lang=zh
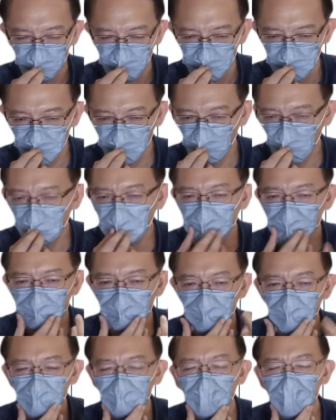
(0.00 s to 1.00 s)
你如果
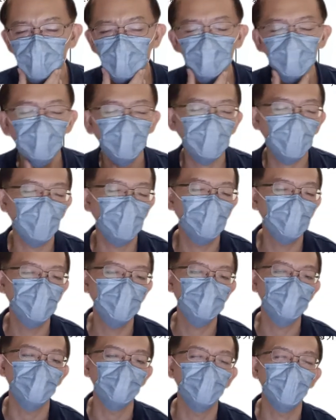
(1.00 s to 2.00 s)
是在发生在台湾的
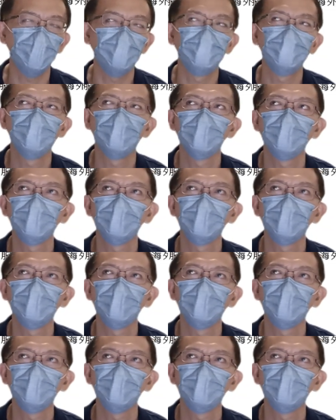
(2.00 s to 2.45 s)
怎么办？